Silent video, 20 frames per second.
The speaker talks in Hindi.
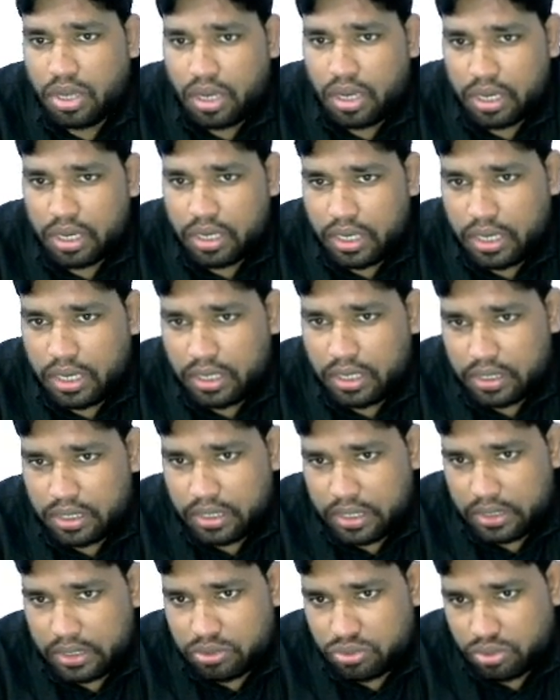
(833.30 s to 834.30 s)
अगर
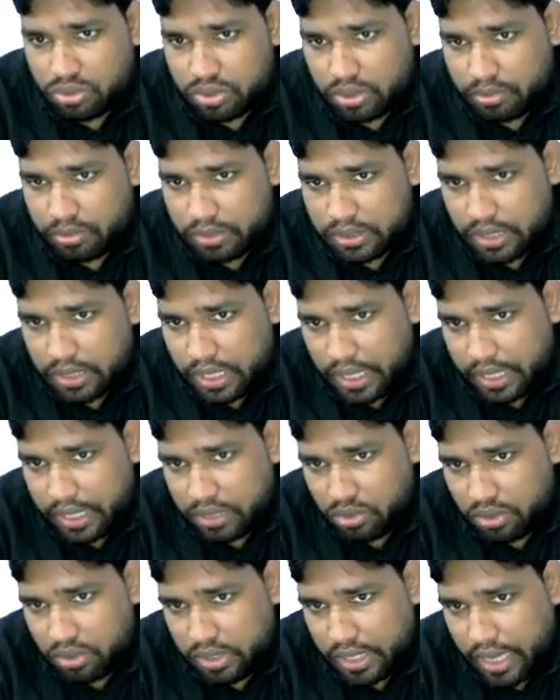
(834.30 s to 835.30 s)
इसको समझना है
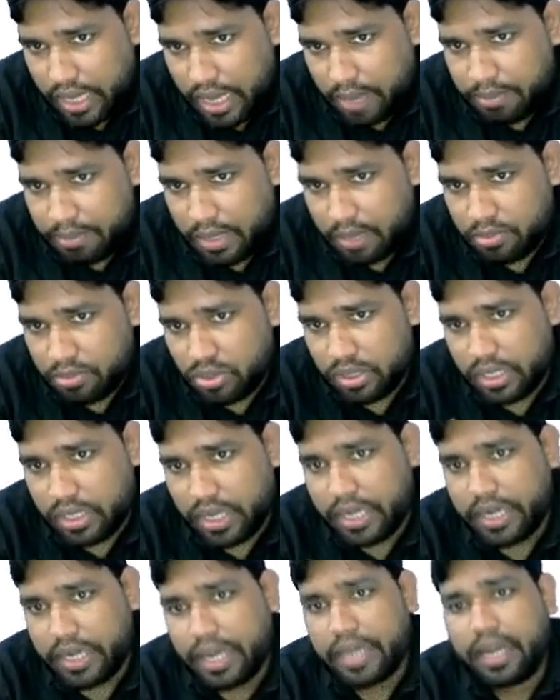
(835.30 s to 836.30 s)
तो यहाँ पे आपको
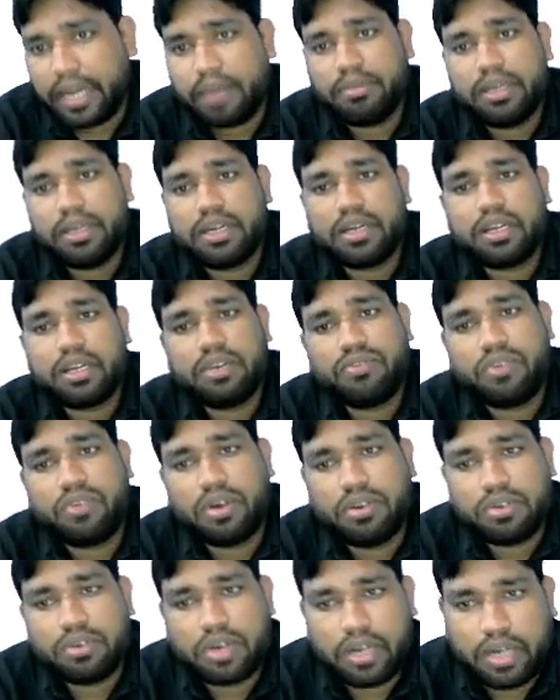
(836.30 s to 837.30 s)
यही डायग्राम लेकर के
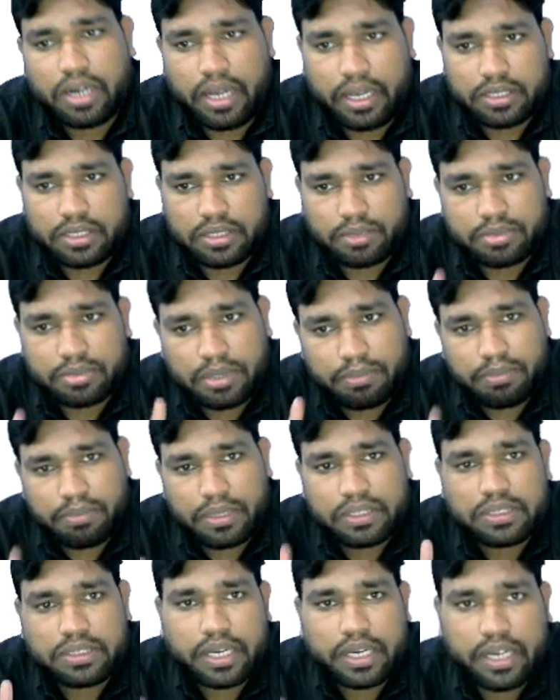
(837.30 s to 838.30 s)
फॉलो करना है सबसे
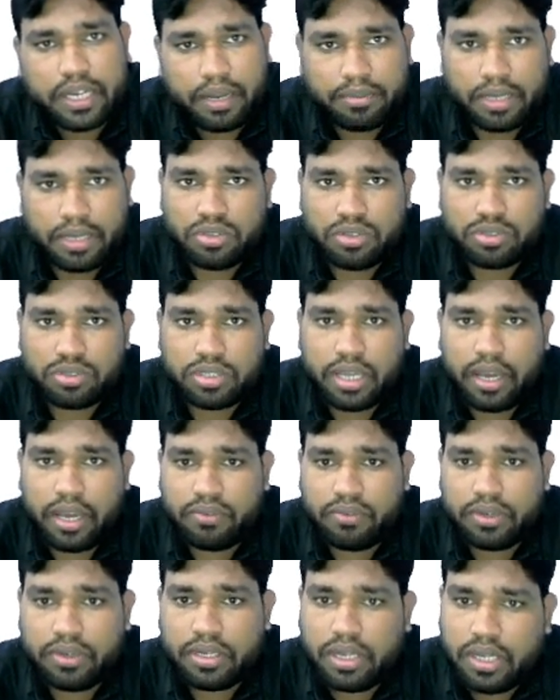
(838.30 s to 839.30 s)
बेस्ट डायग्राम यही होता है
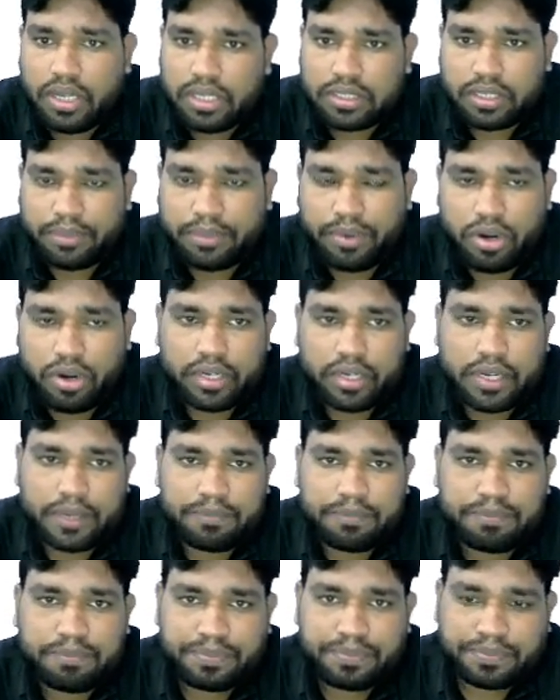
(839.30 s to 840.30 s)
नॉट का
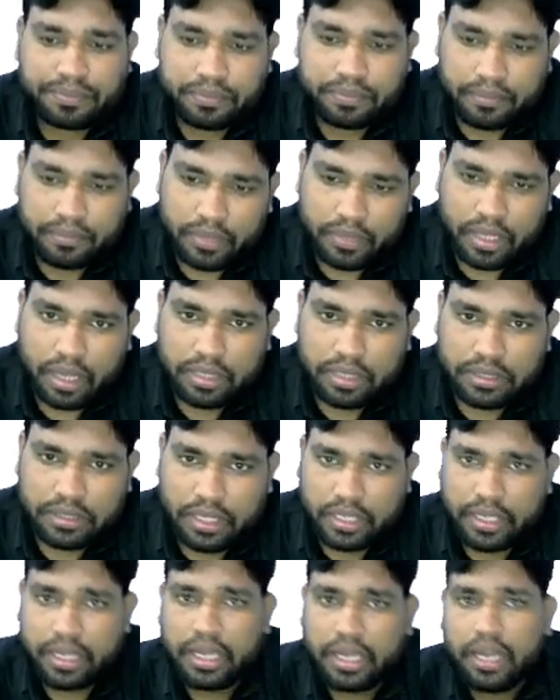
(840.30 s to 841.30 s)
चलिए